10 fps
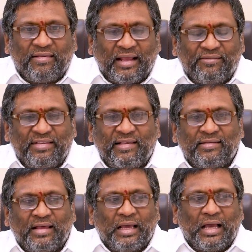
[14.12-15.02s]

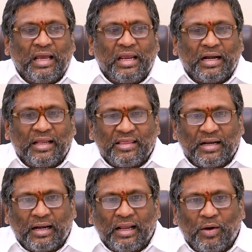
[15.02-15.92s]
సర్వీసెస్ అనగా ఇక్కడ
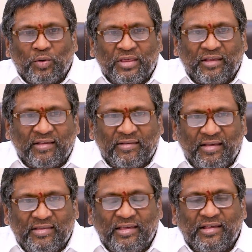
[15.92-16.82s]
జనరల్గా
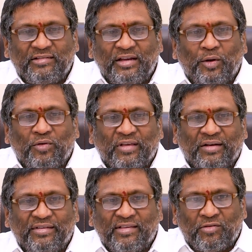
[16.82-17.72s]
వచ్చేసేసి జిఎస్టిలో
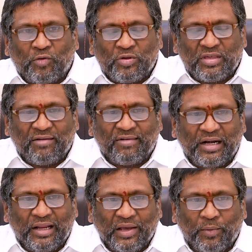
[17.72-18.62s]
సర్వీసెస్
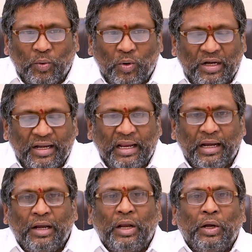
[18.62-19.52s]
వచ్చేవాళ్ళు ఎవరు అంటే
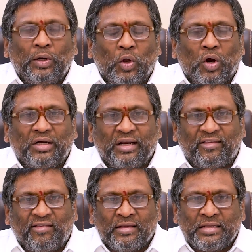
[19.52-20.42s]

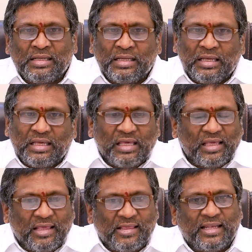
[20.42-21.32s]
డాక్టర్స్
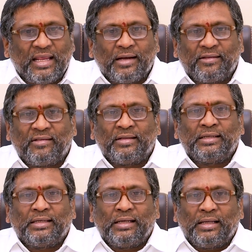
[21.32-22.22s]
ఇంజనీర్స్
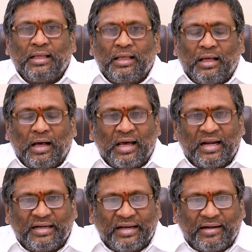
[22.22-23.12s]

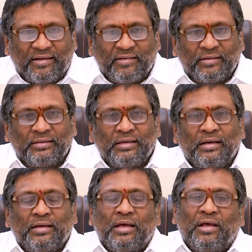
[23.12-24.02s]
ఆర్కిటెక్ట్స్
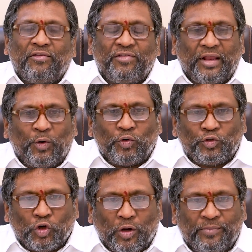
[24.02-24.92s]
సెలూన్
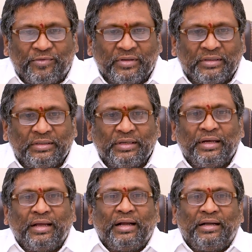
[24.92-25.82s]
షాప్స్
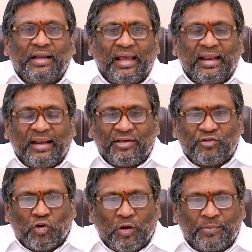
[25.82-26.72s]

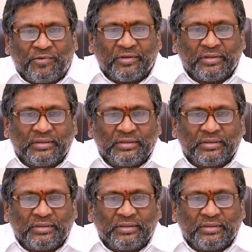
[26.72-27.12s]
టైలరింగ్ షాప్స్